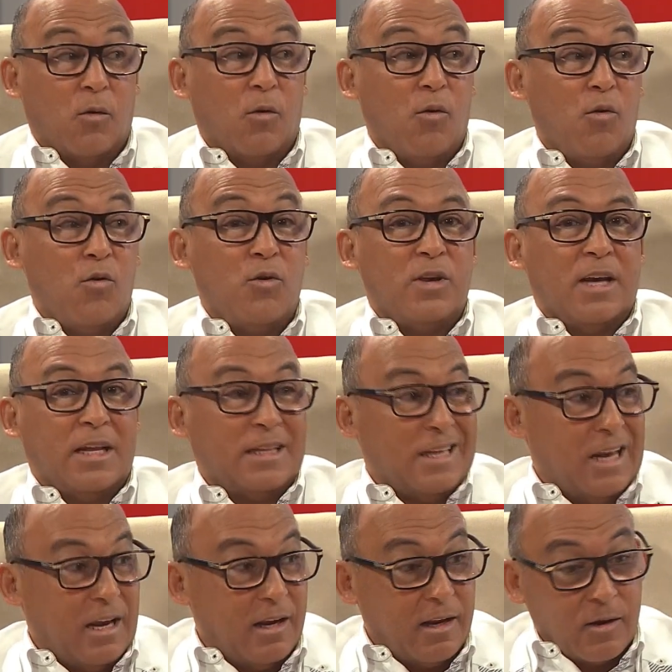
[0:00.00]
Hoy ya
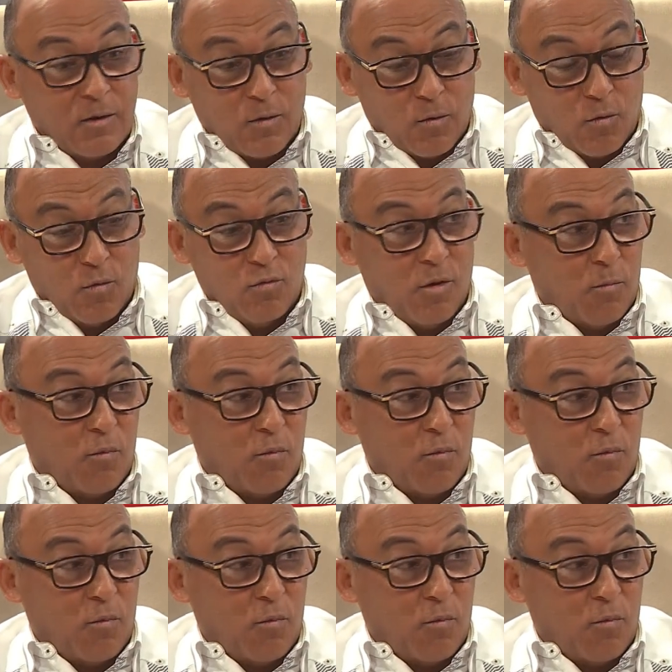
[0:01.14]
tienen unos